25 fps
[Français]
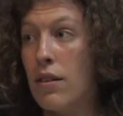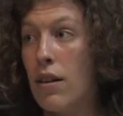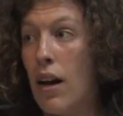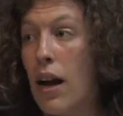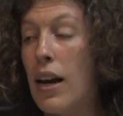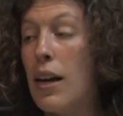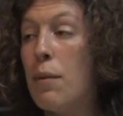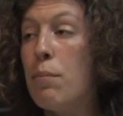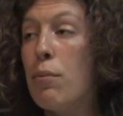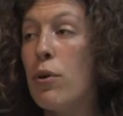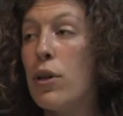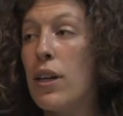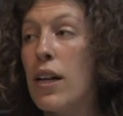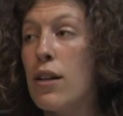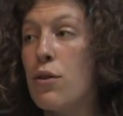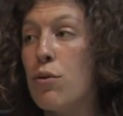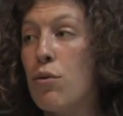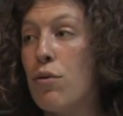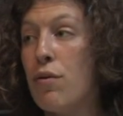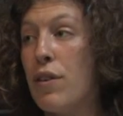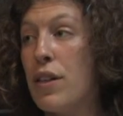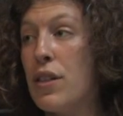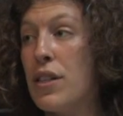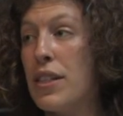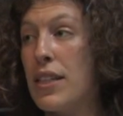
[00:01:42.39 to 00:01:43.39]
À l'époque, elle
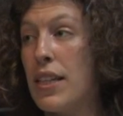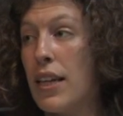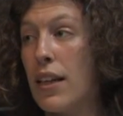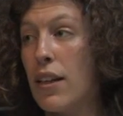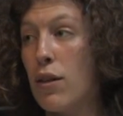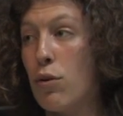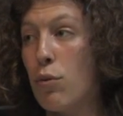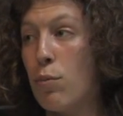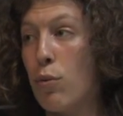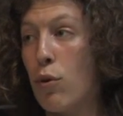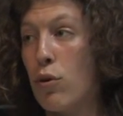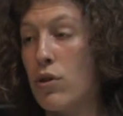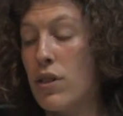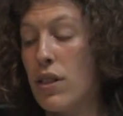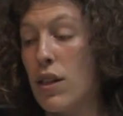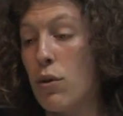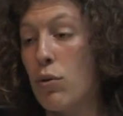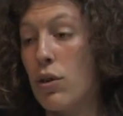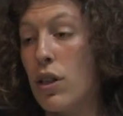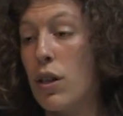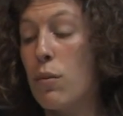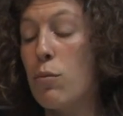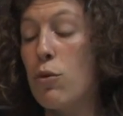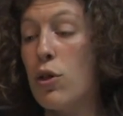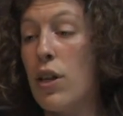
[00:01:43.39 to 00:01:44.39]
suivait une série de procès au
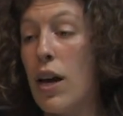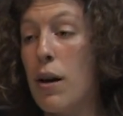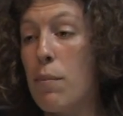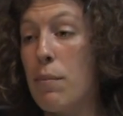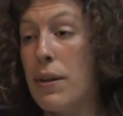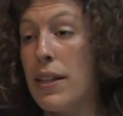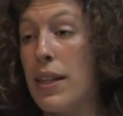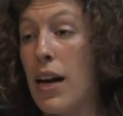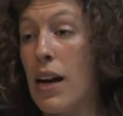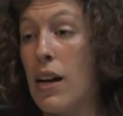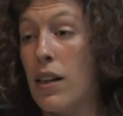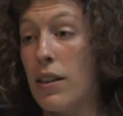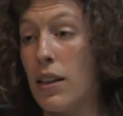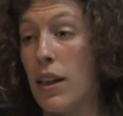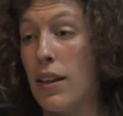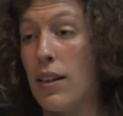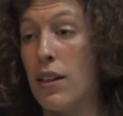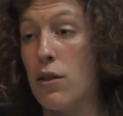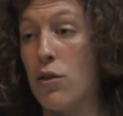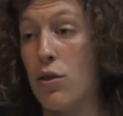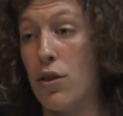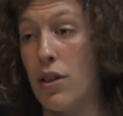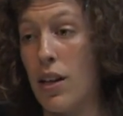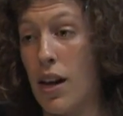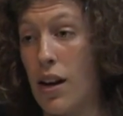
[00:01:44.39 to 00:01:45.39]
tribunal pénal
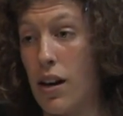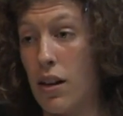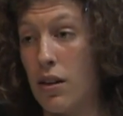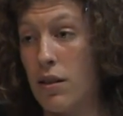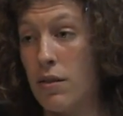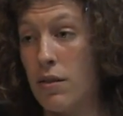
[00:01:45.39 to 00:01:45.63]
international.